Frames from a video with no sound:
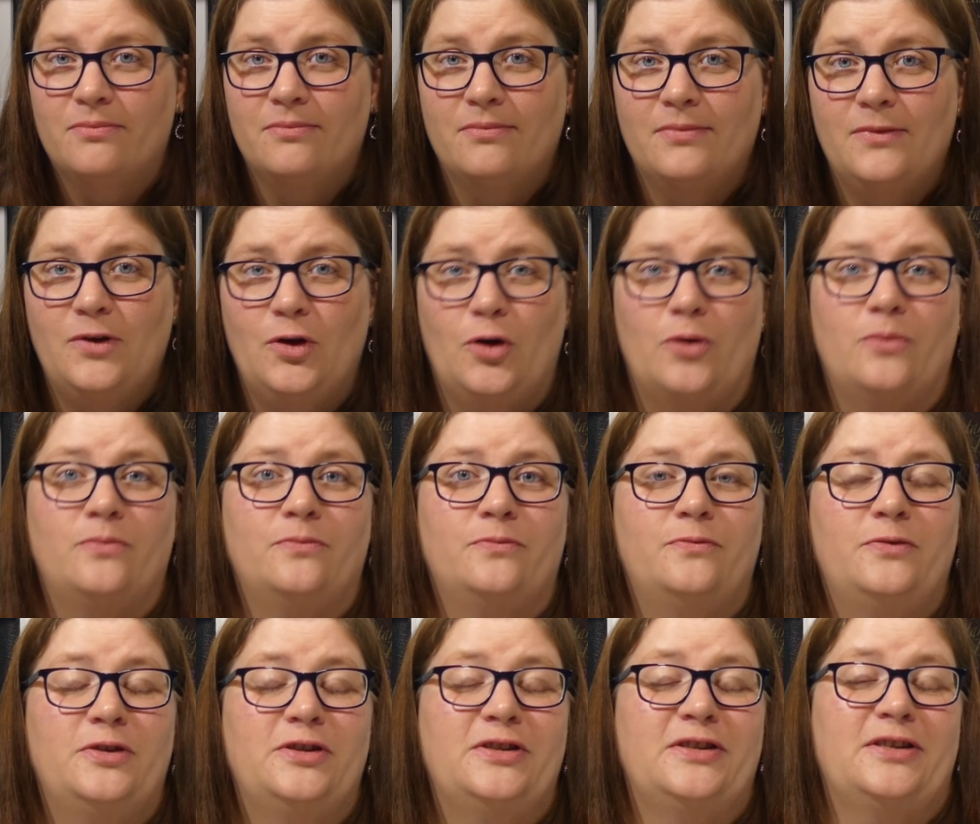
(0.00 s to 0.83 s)
Ja,
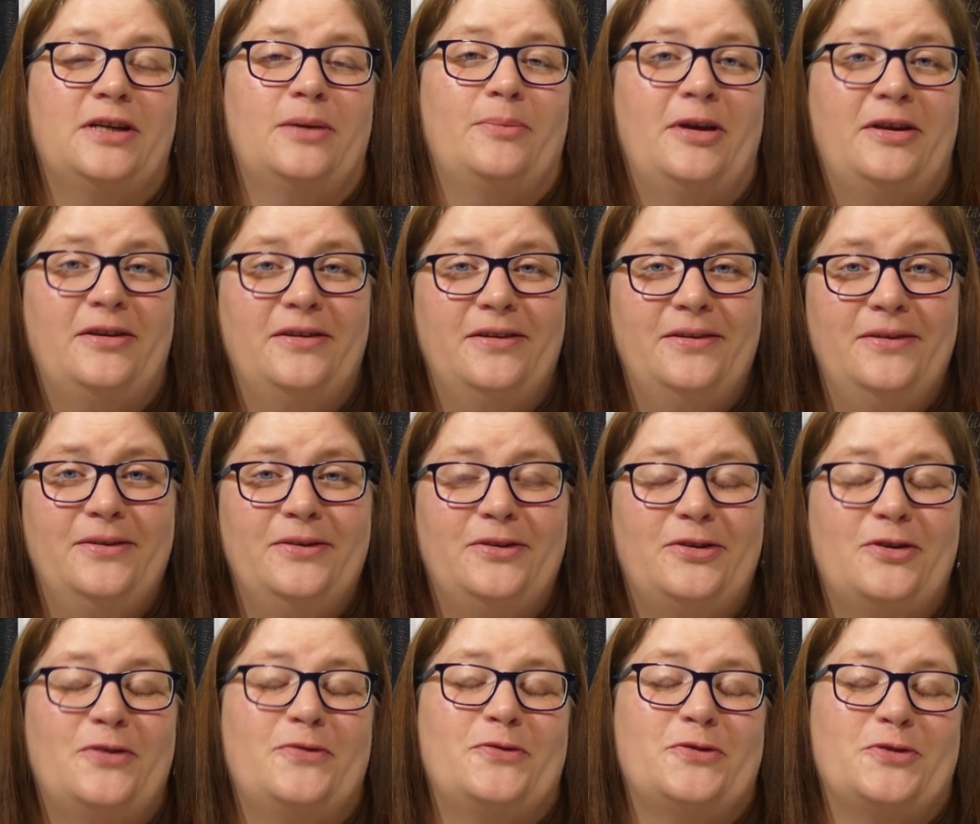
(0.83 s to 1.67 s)
wir sind am Ende.
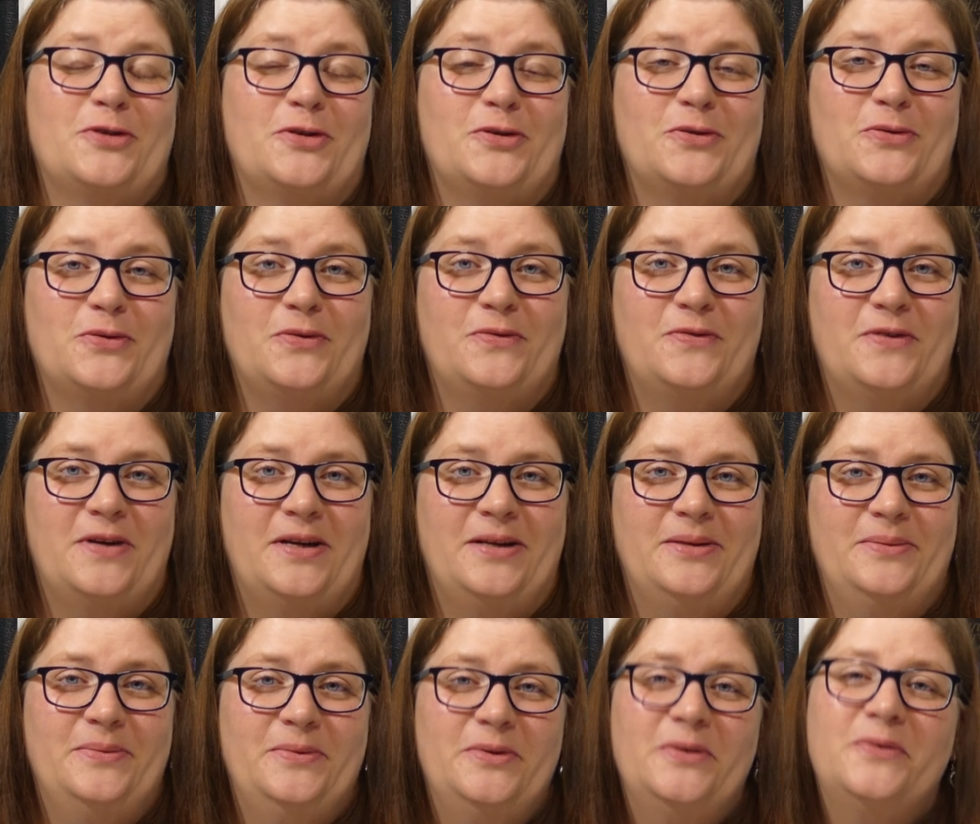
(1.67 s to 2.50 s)
Ich hoffe, es hat euch
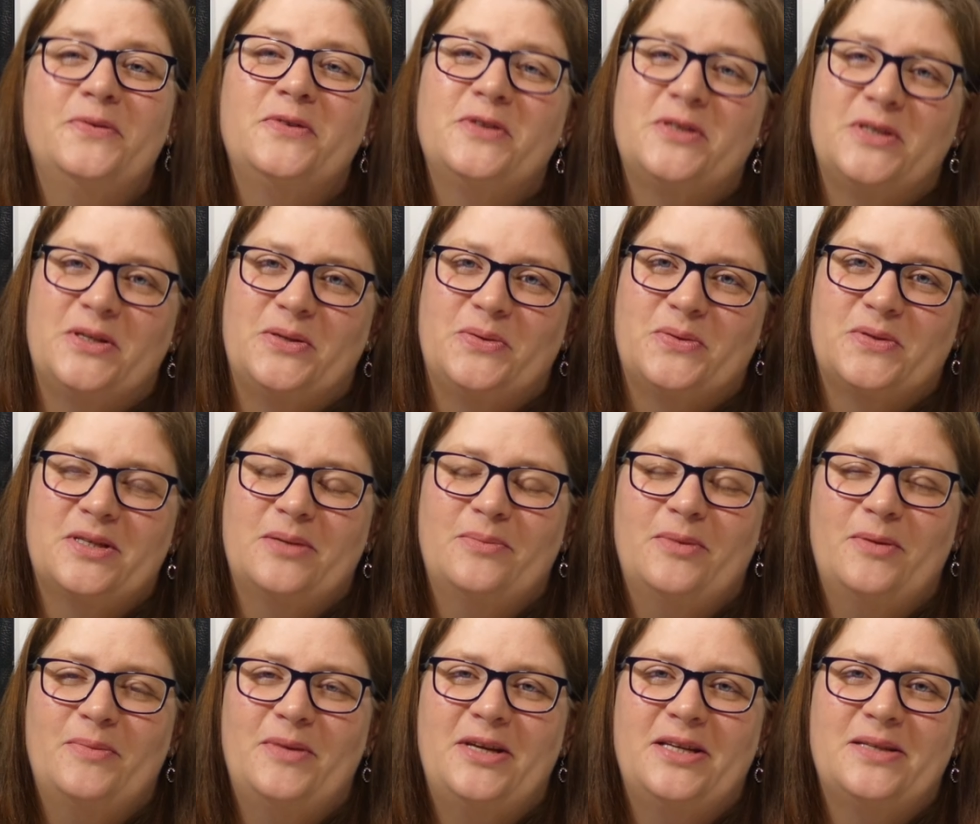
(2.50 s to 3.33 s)
gefallen und wir sehen uns
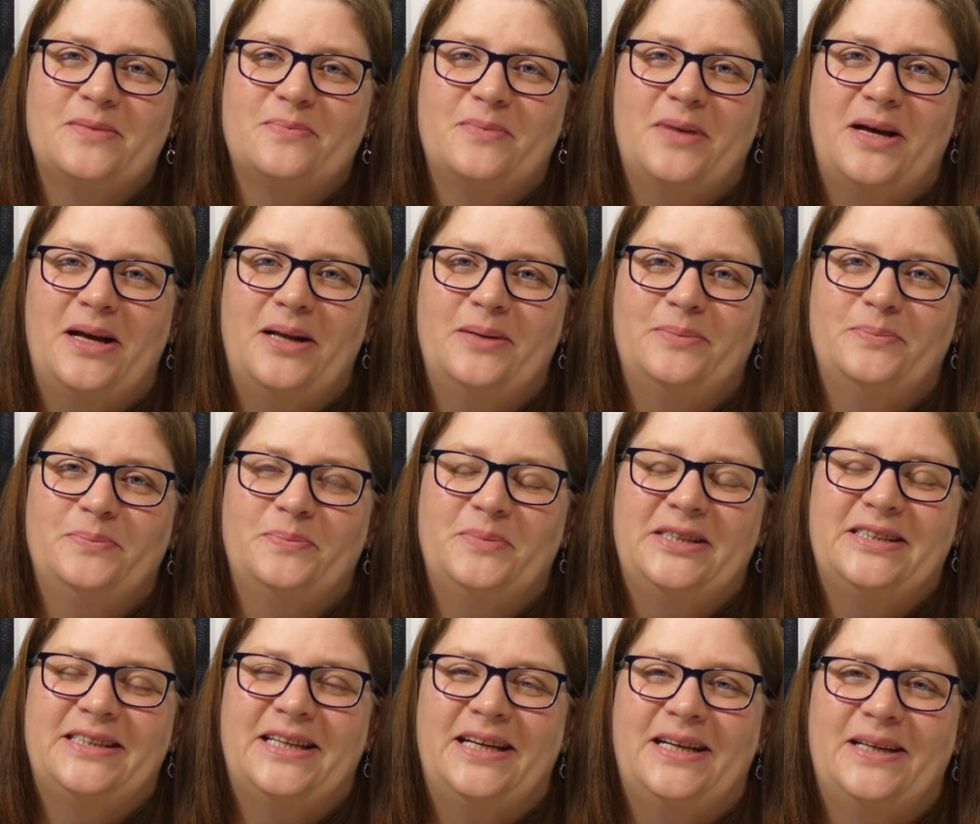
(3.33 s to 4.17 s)
dann beim nächsten Mal.
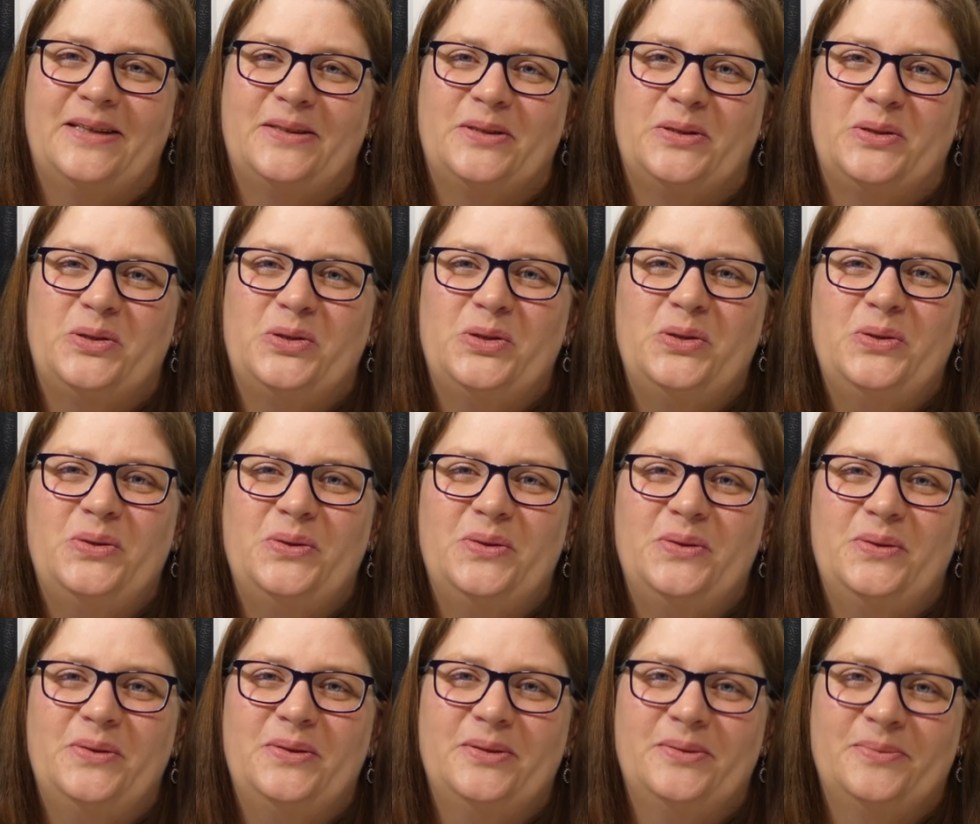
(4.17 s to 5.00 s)
Bis dann.
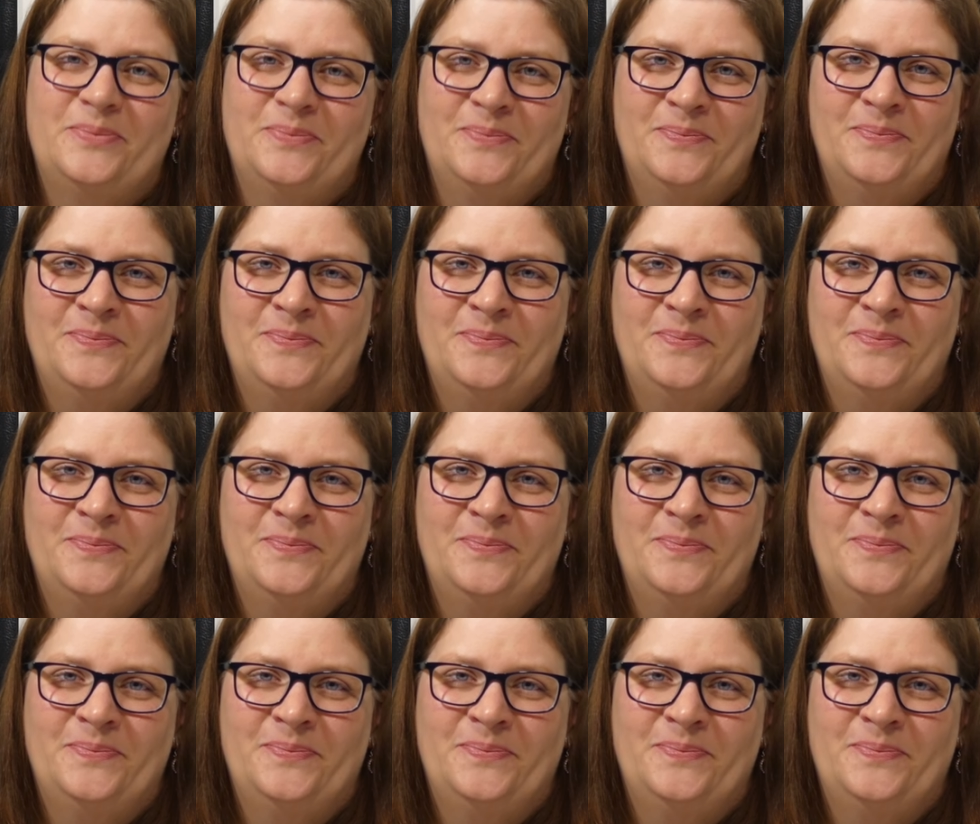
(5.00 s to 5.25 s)
Tschüss.